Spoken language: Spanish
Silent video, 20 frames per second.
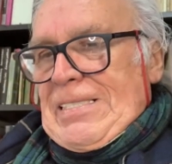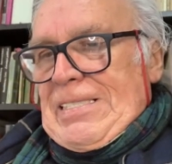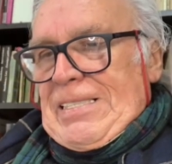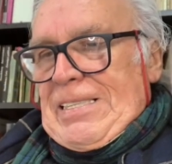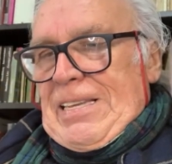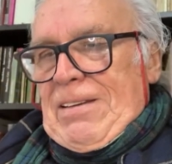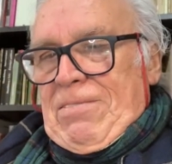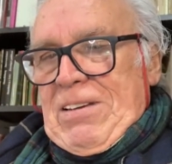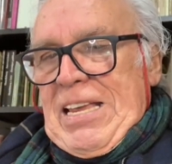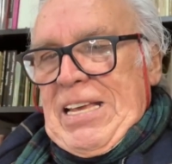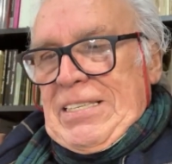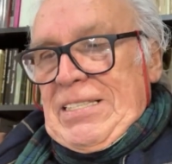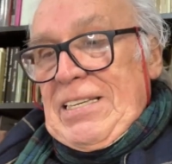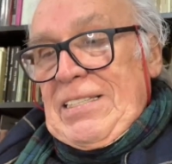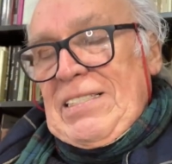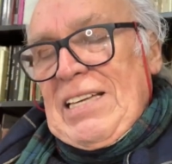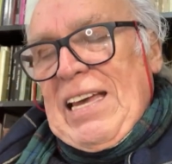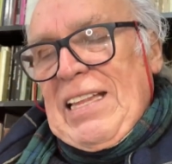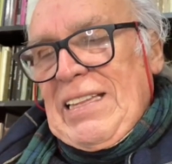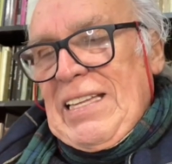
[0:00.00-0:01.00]
te voy a
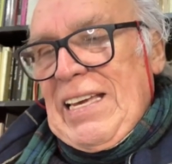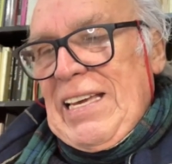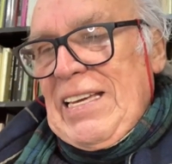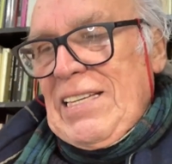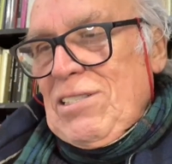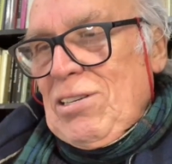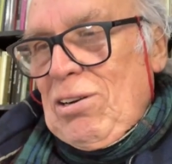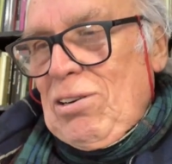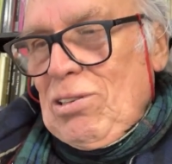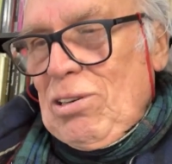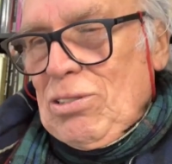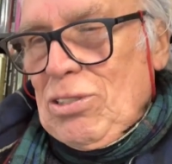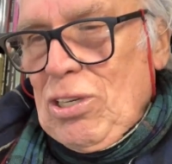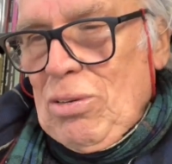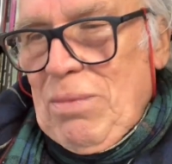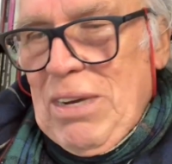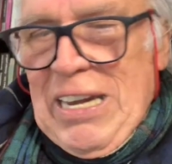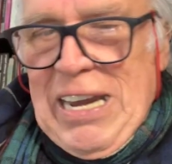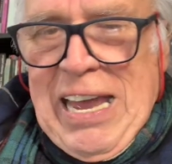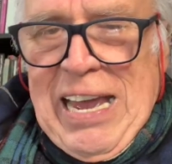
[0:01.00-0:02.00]
hacer, ya te he hecho los
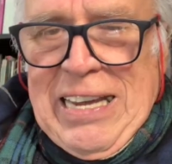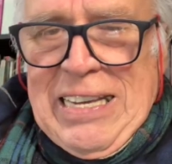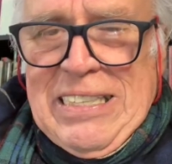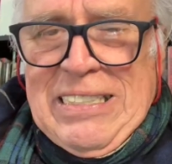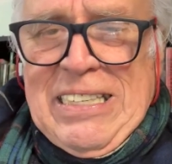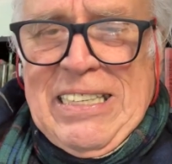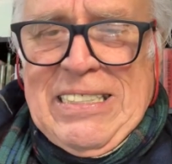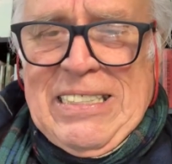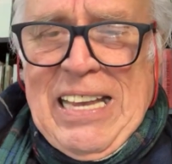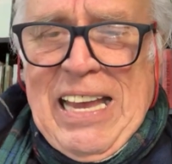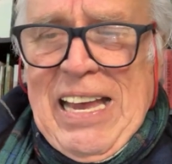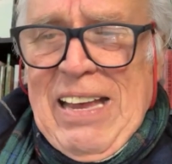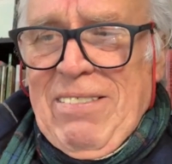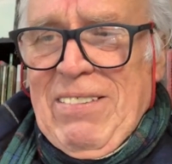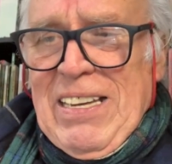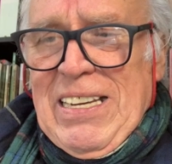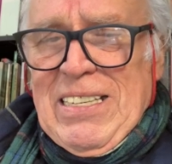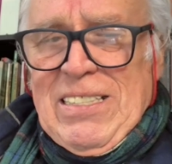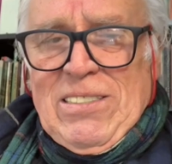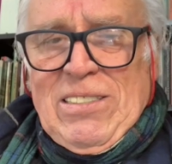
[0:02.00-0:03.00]
homenajes, se
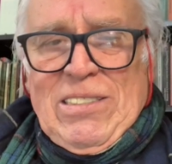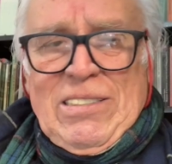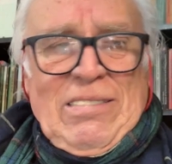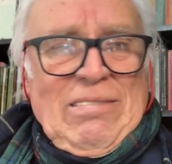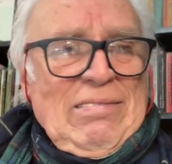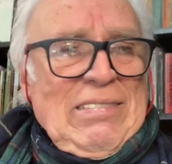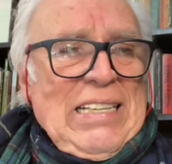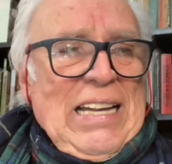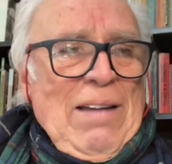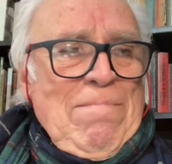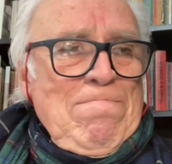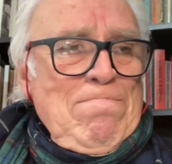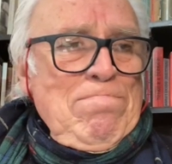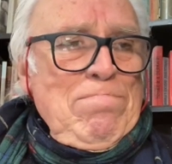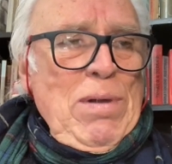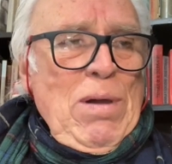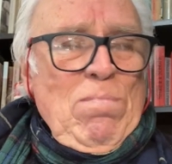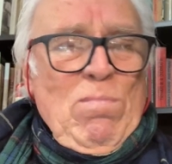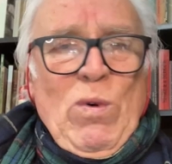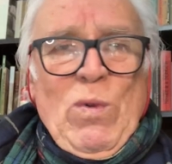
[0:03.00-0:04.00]
sabe que sos un
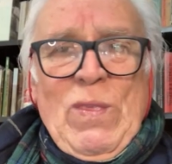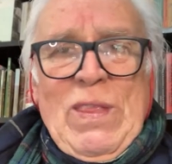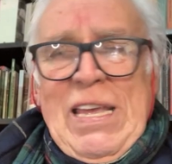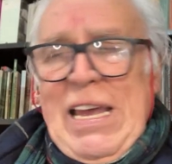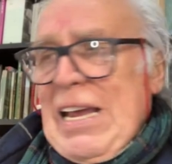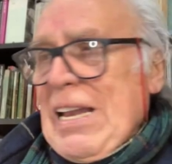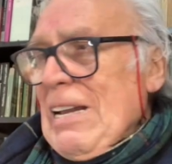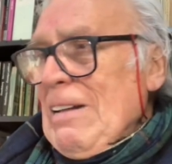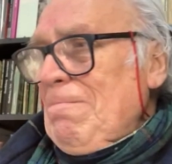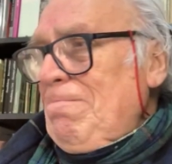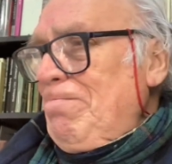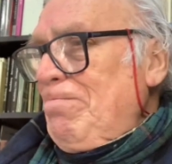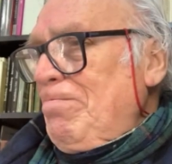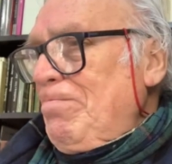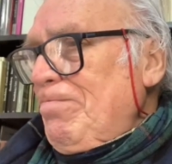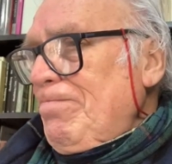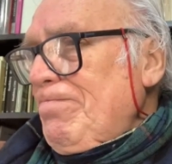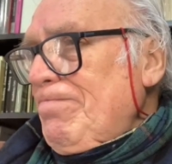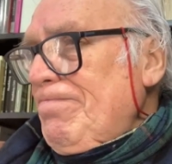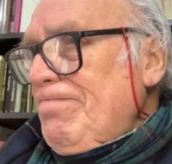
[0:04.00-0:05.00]
campeón mundial.
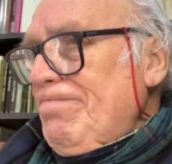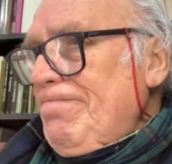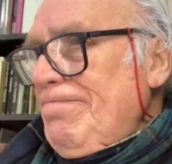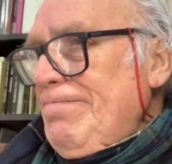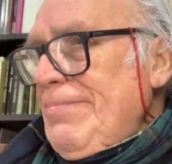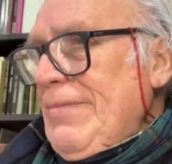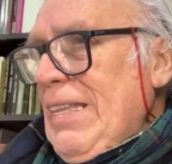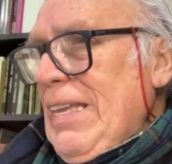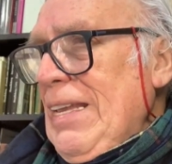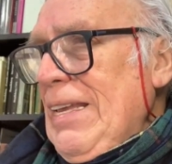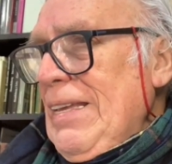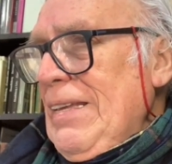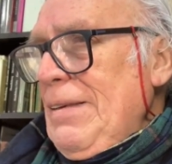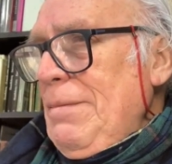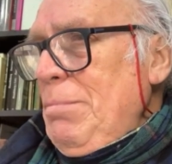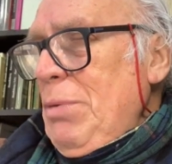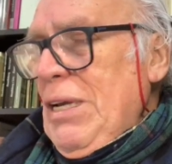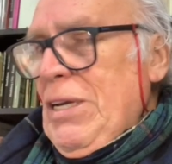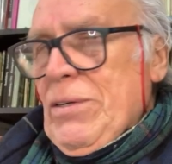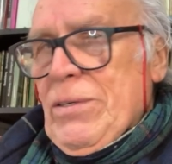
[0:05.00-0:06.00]

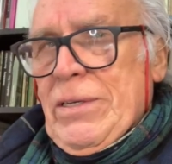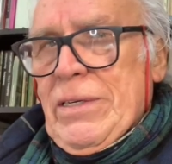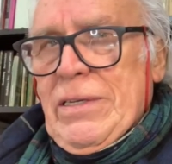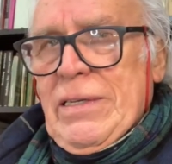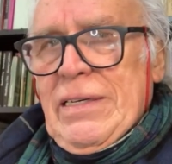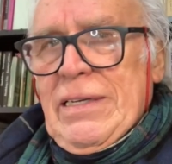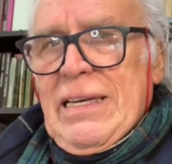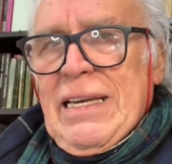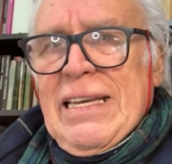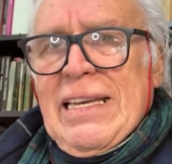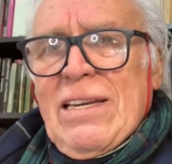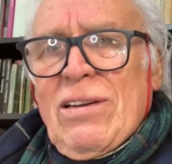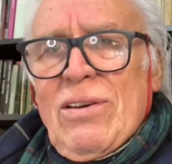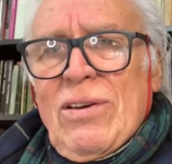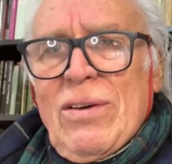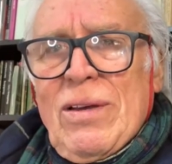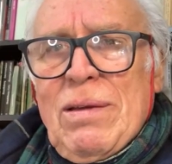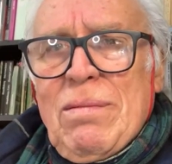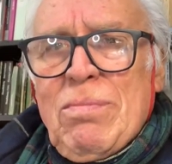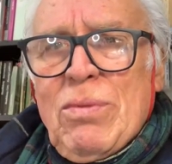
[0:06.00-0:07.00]
Bueno, les
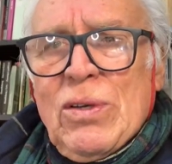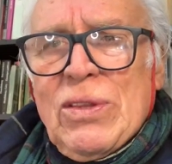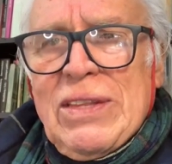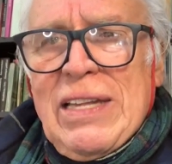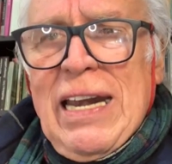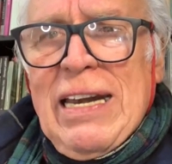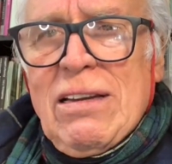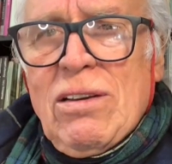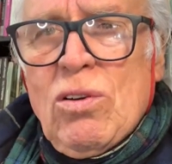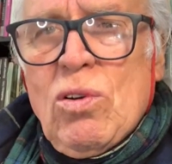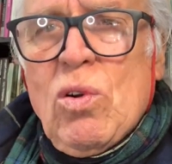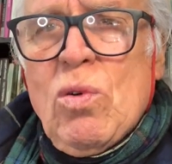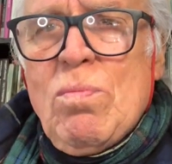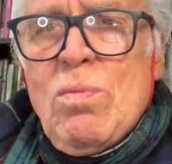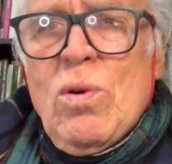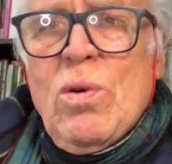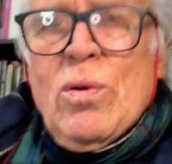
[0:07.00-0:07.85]
quiero mostrar cómo